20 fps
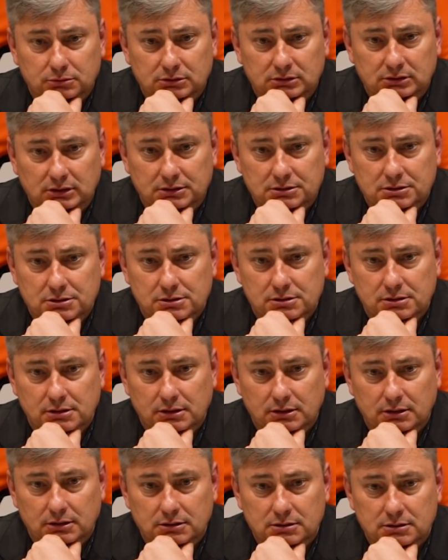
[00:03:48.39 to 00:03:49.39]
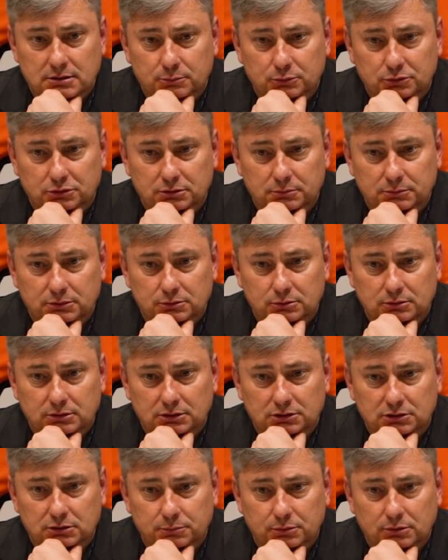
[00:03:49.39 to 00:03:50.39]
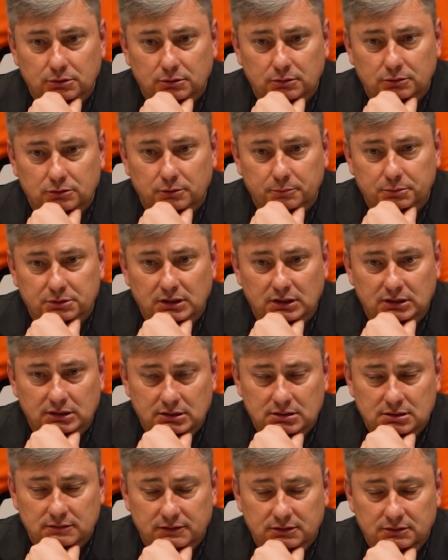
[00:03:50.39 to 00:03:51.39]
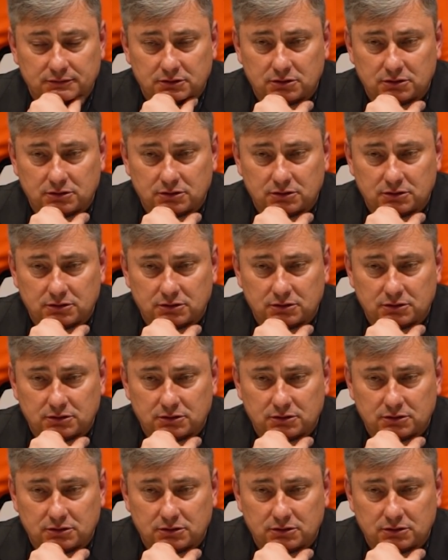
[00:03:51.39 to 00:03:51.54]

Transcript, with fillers: to znaczy, że, że musimy tutaj szybko to przeanalizować,